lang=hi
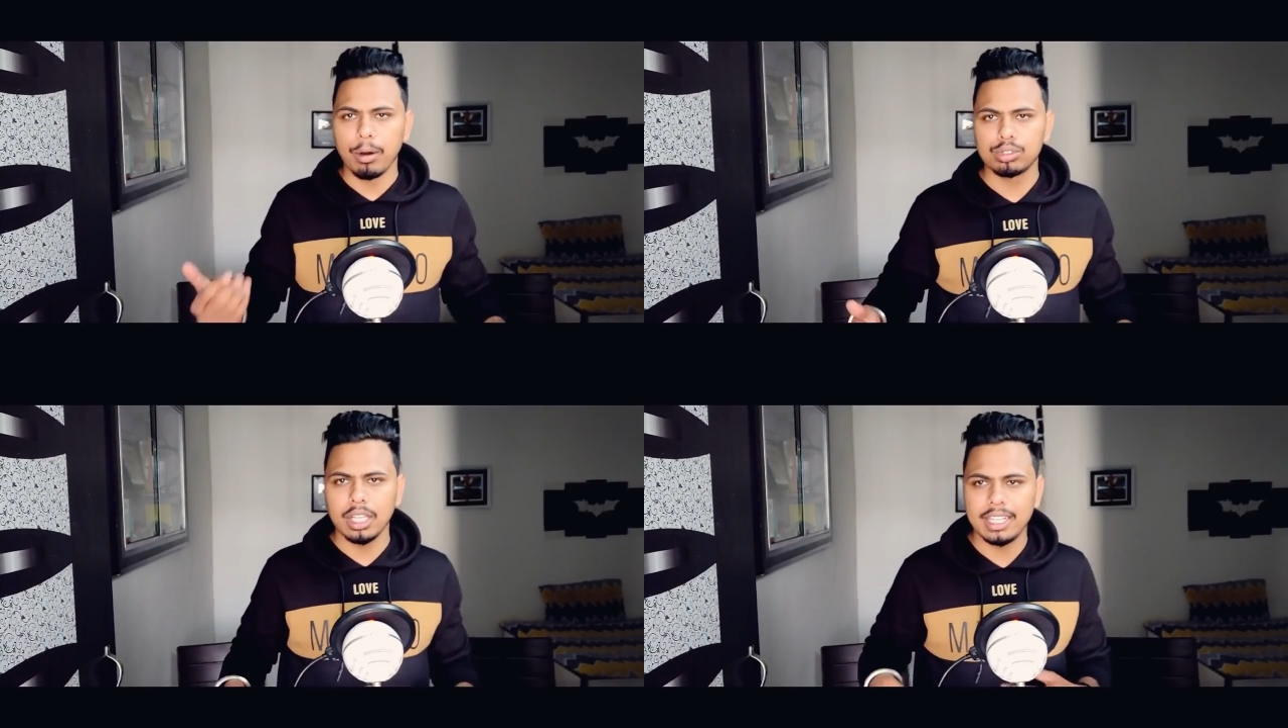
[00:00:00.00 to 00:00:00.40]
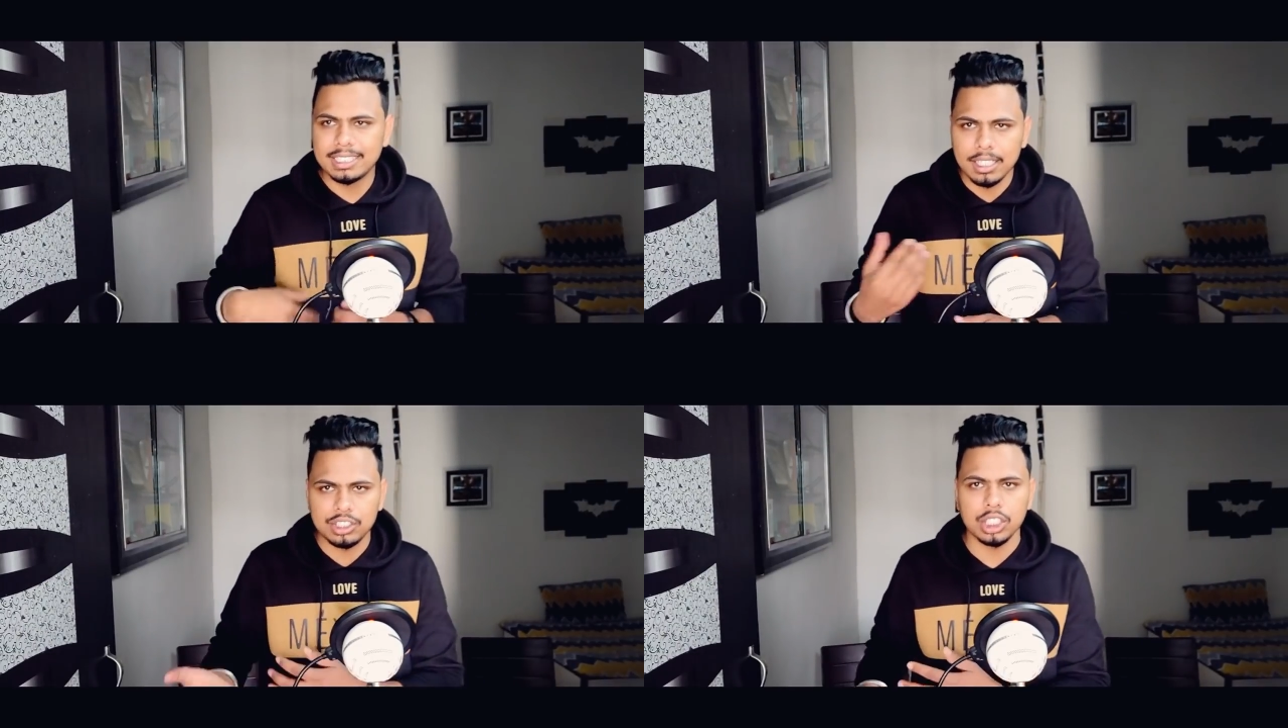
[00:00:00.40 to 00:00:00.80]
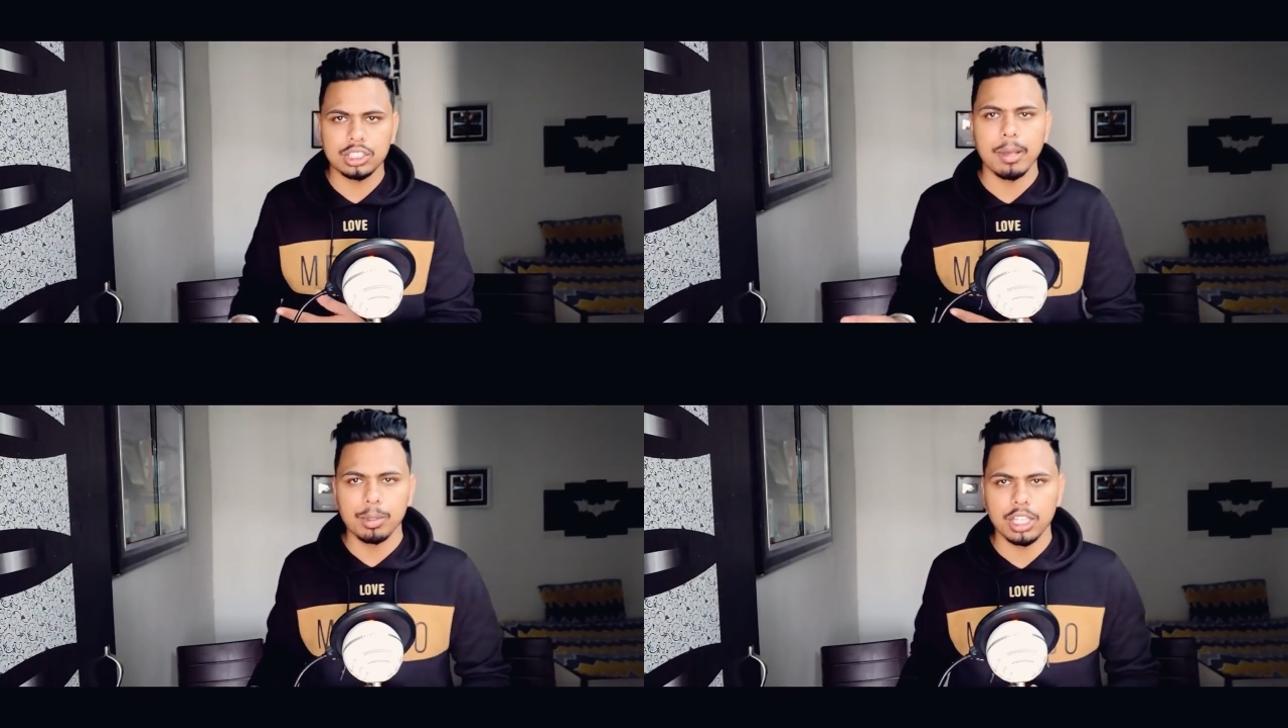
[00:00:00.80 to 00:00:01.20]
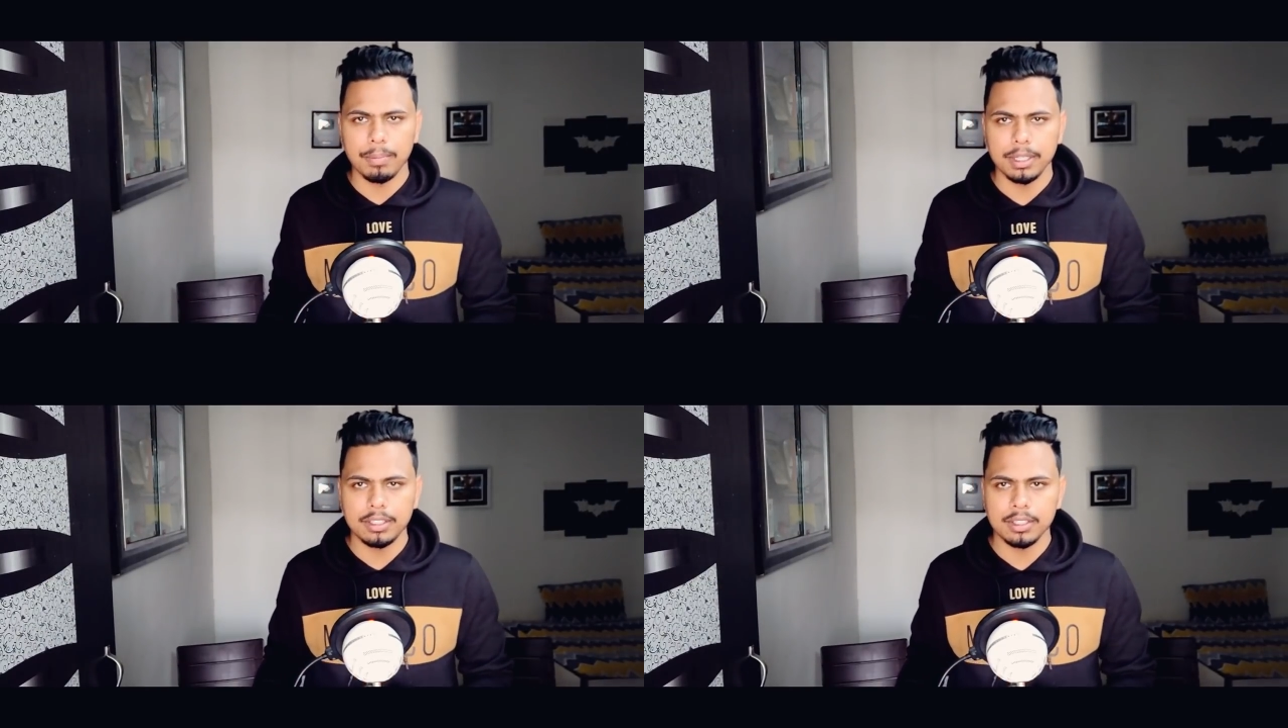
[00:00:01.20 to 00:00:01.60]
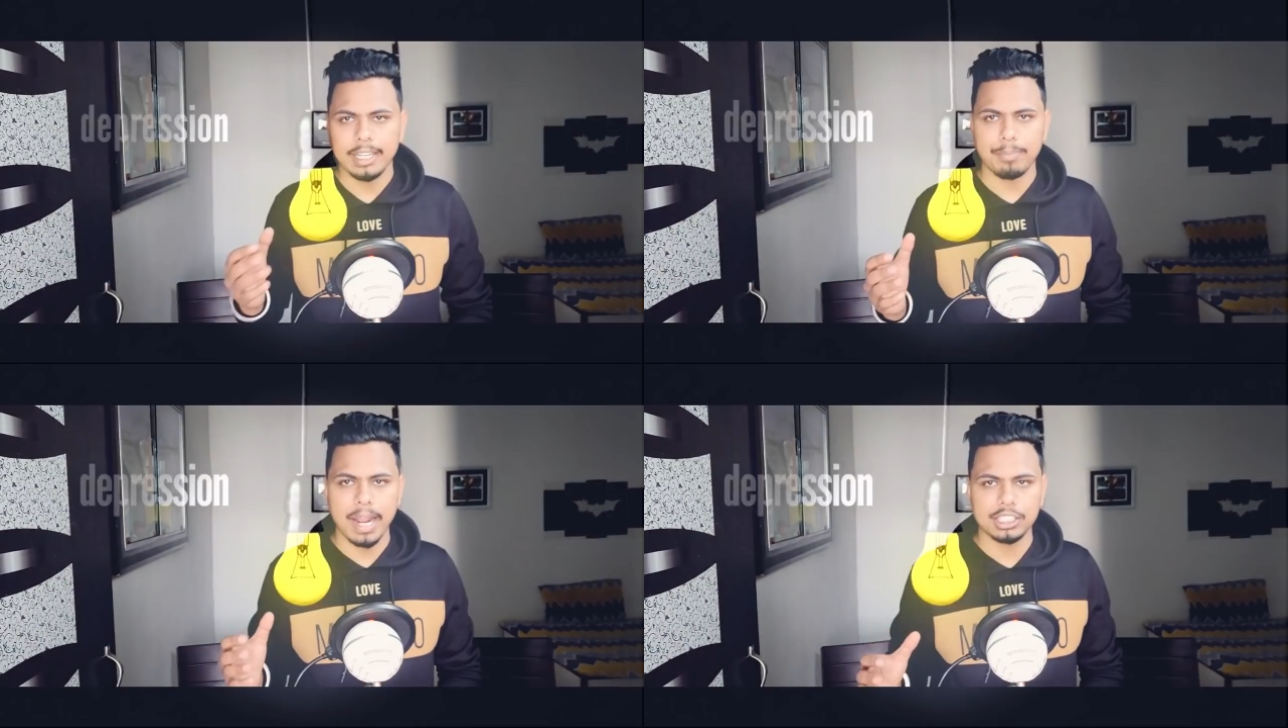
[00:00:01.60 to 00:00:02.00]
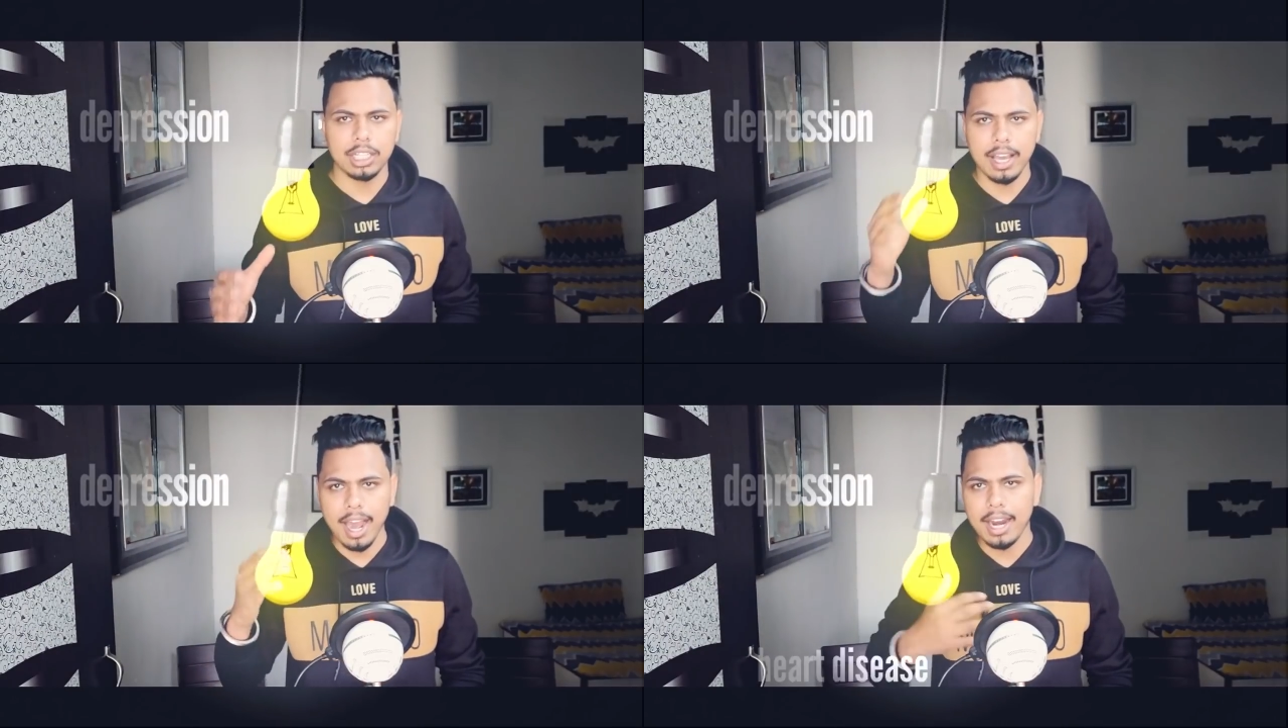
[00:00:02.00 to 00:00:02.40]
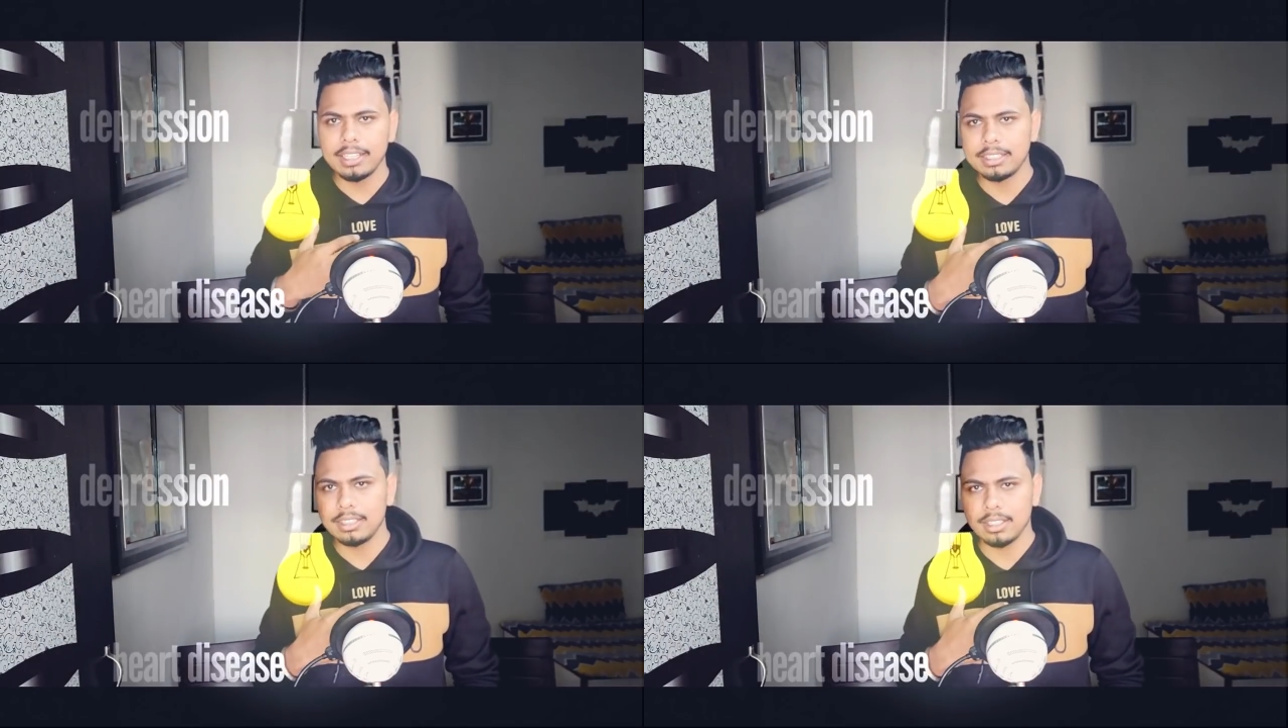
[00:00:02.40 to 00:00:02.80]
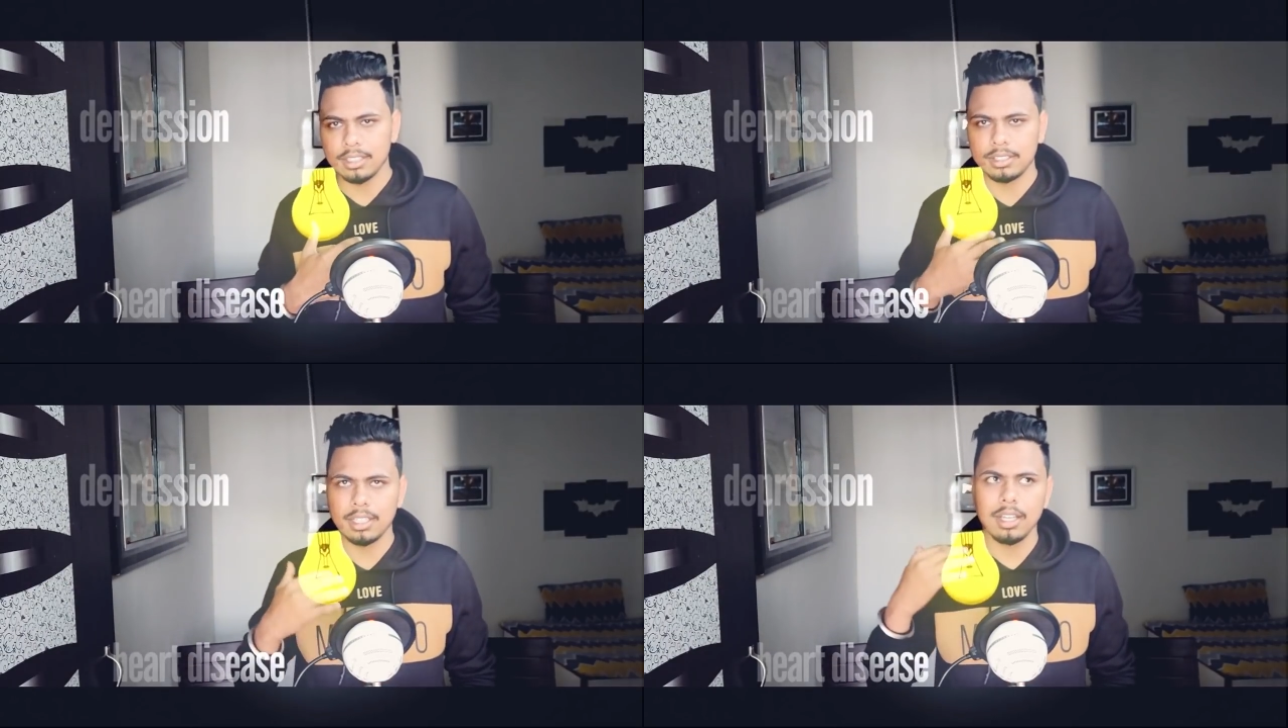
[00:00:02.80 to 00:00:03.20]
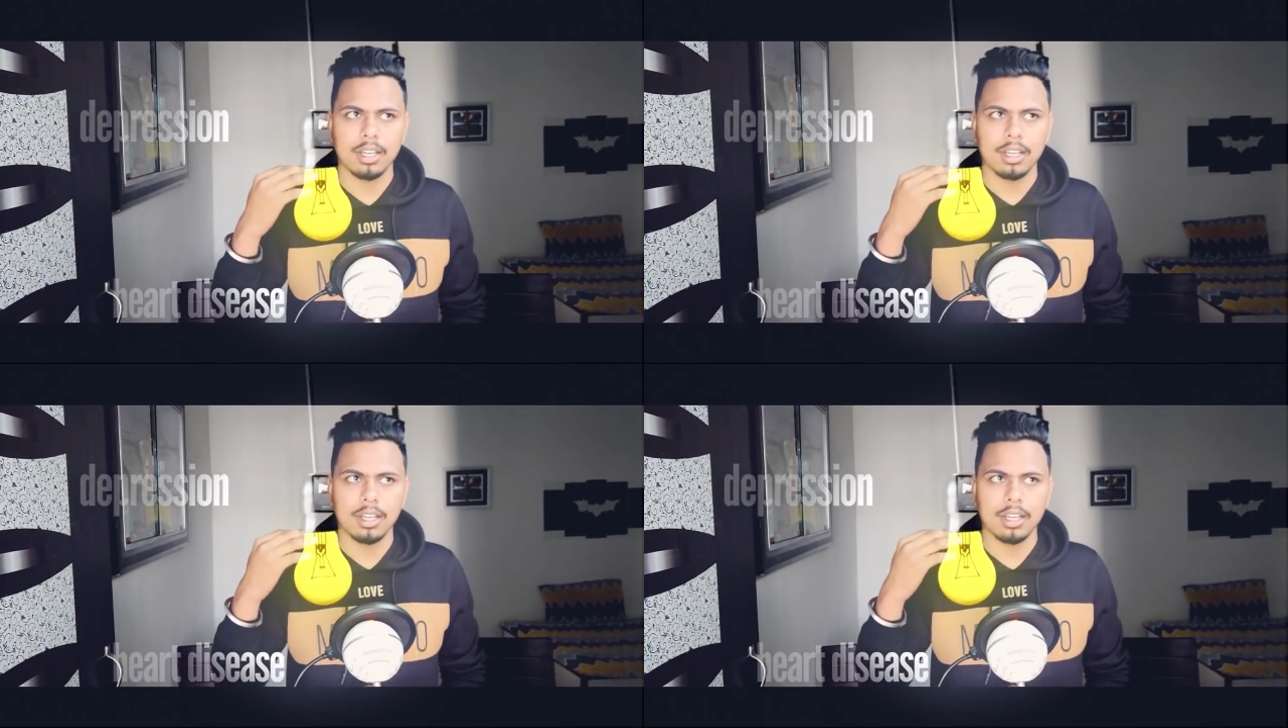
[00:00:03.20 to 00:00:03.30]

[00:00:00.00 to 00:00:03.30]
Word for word: बहुत से रिसर्चर्स के मुताबिक डिप्रेशन हार्ट डिसीजेज